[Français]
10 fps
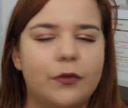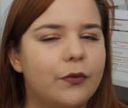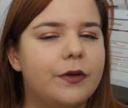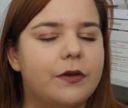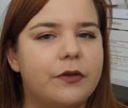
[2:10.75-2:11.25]

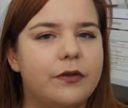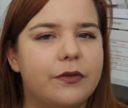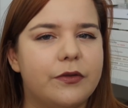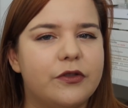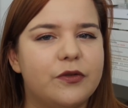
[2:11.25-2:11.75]
Donc
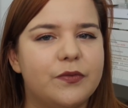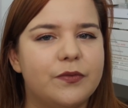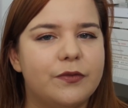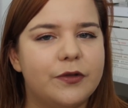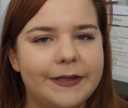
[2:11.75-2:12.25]
euh, je
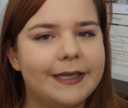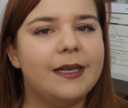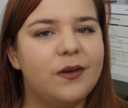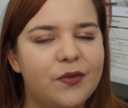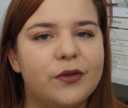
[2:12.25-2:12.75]
me dis qu'il